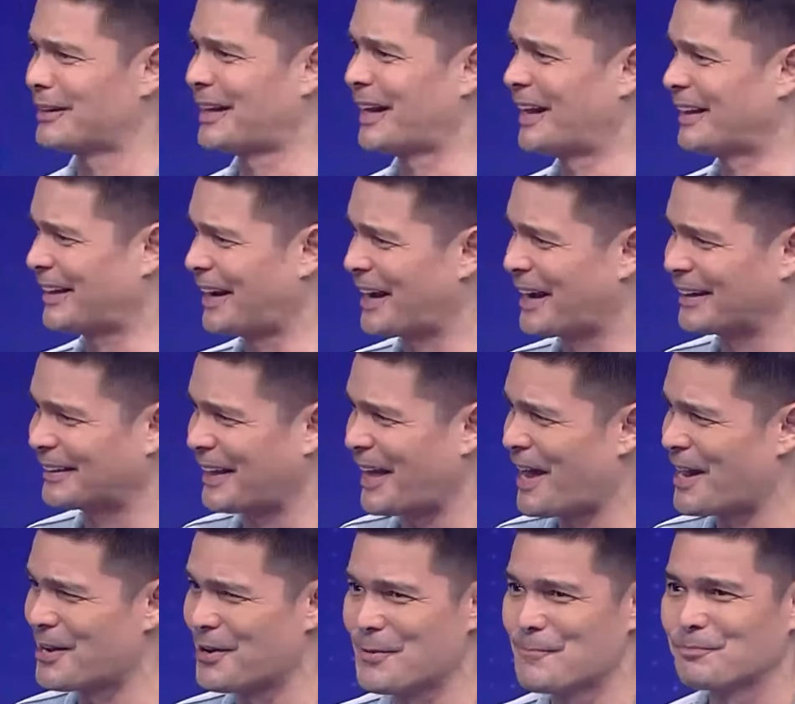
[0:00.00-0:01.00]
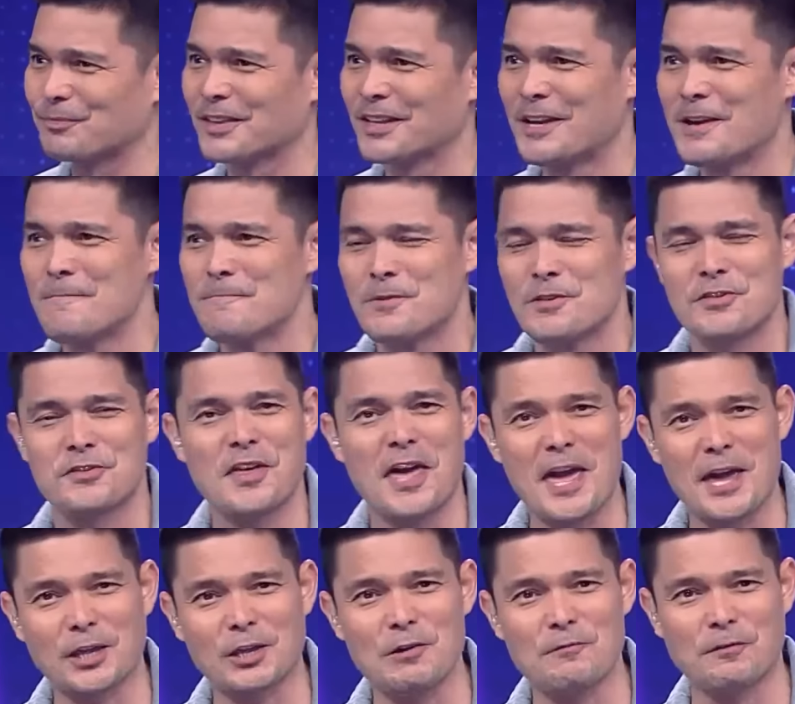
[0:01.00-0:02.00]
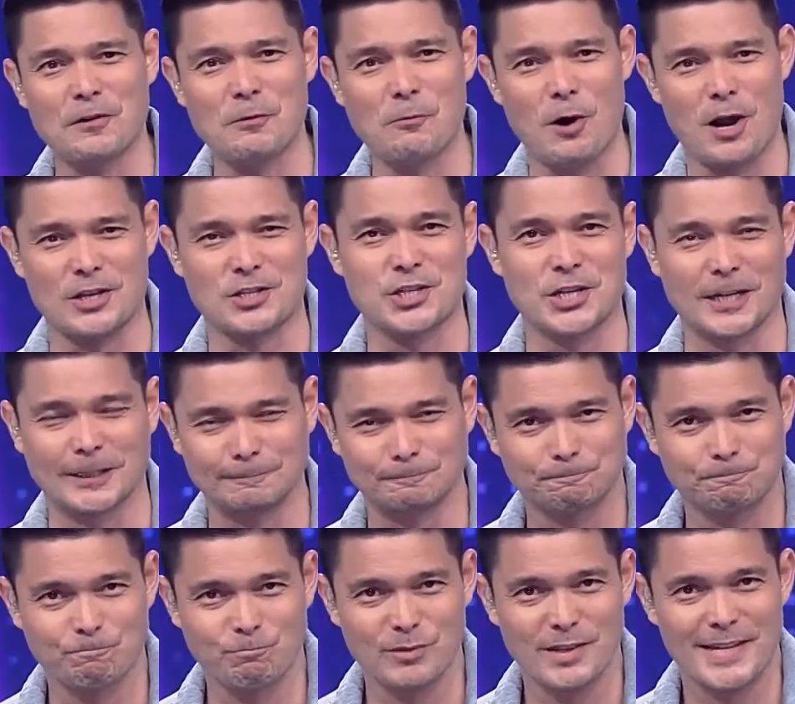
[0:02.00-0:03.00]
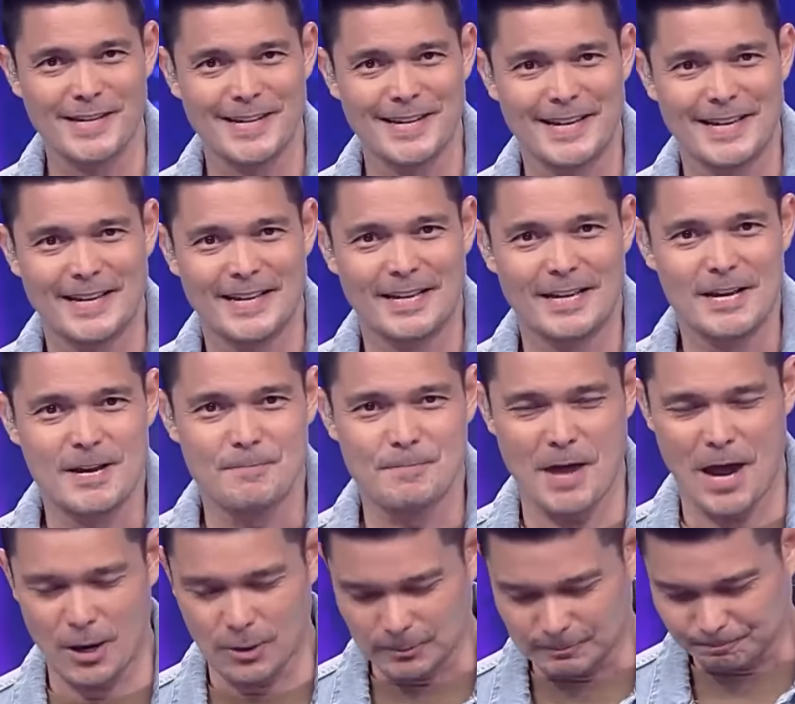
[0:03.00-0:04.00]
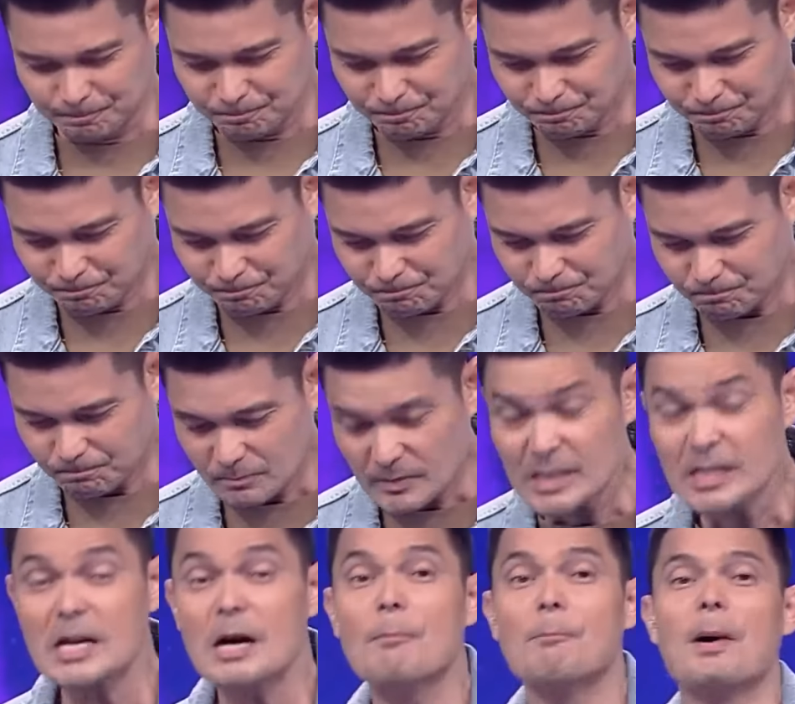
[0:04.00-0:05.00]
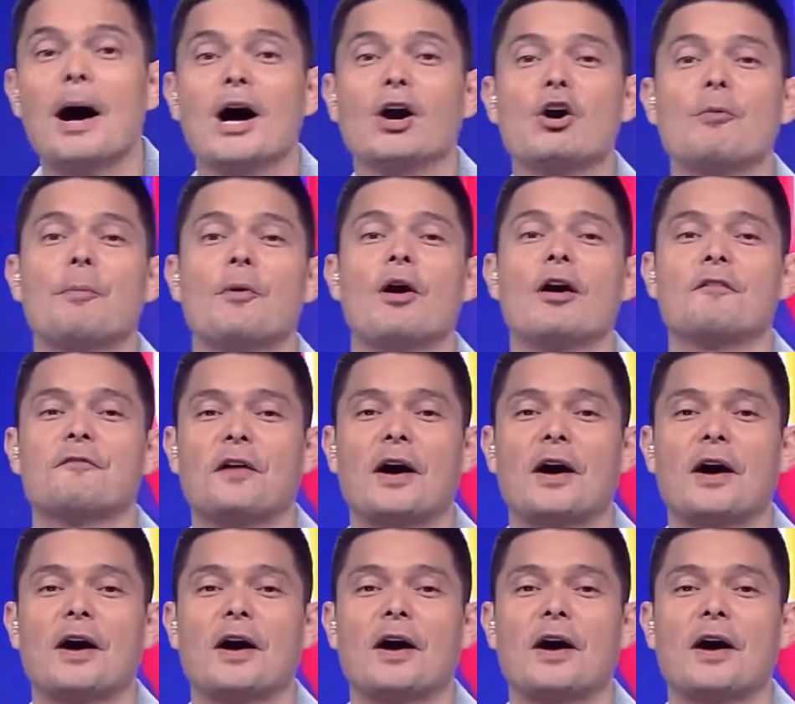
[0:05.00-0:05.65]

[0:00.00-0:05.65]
na talaga tayo. Thank you for watching. Now, bago po ang